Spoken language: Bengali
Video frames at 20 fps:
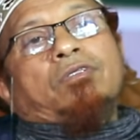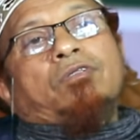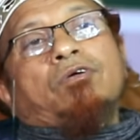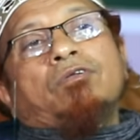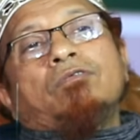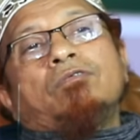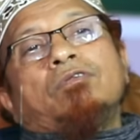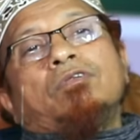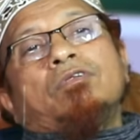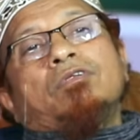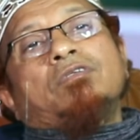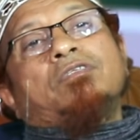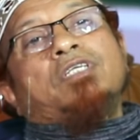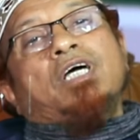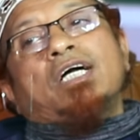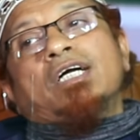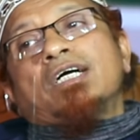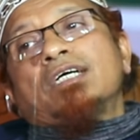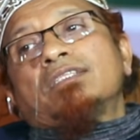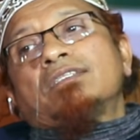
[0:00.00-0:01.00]
ধরুন
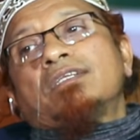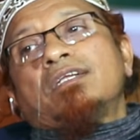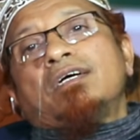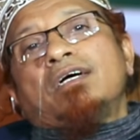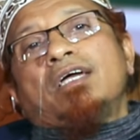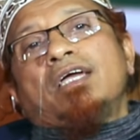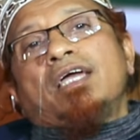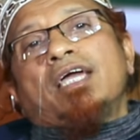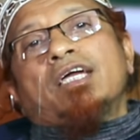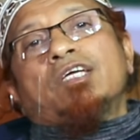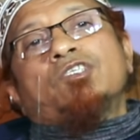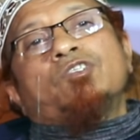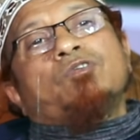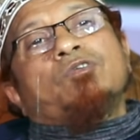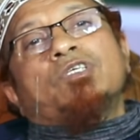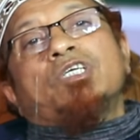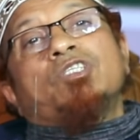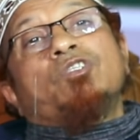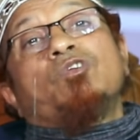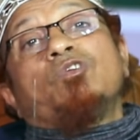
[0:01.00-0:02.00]
ডাকাতরা
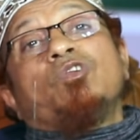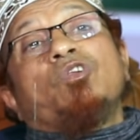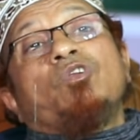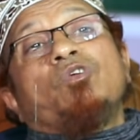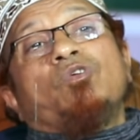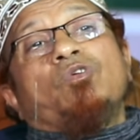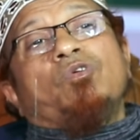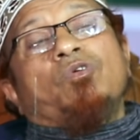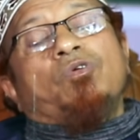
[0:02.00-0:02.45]
একজনকে ধরল